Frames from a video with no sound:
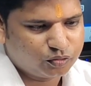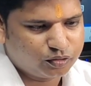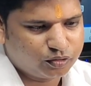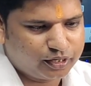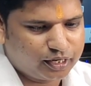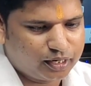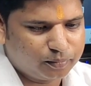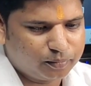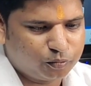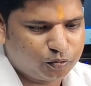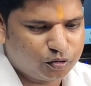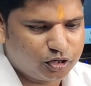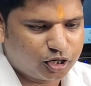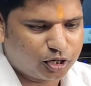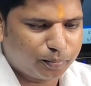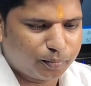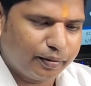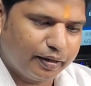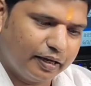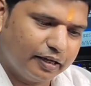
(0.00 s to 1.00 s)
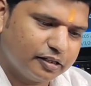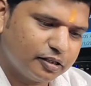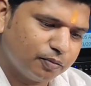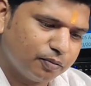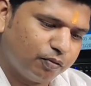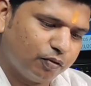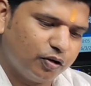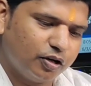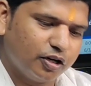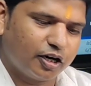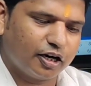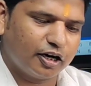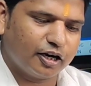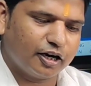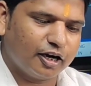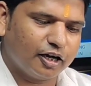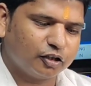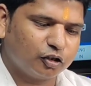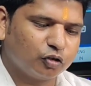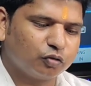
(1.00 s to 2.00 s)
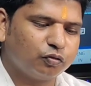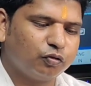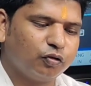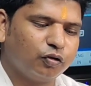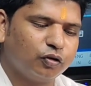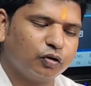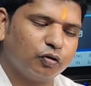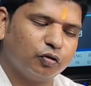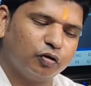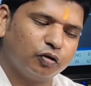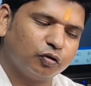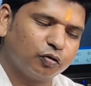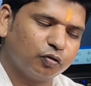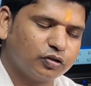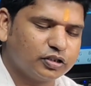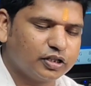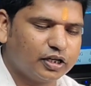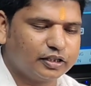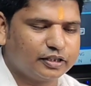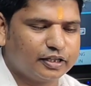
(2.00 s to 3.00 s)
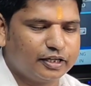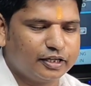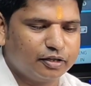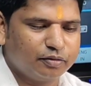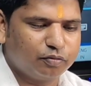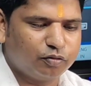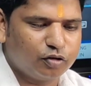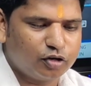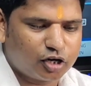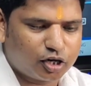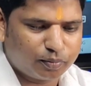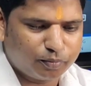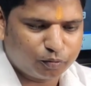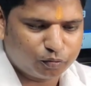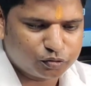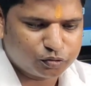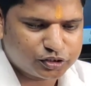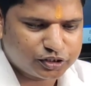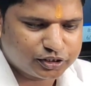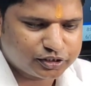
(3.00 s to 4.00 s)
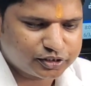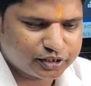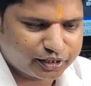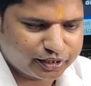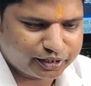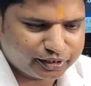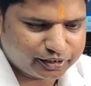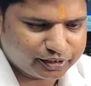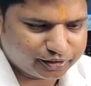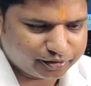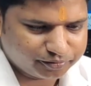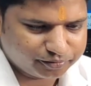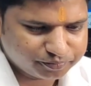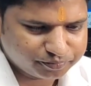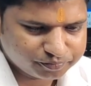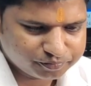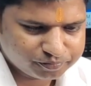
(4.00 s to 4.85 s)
तो नया फोल्डर में जब फोल्डर लगाते हो तो फोन ऑन हो जाता है लेकिन फोल्डर में कुछ दिखता नहीं है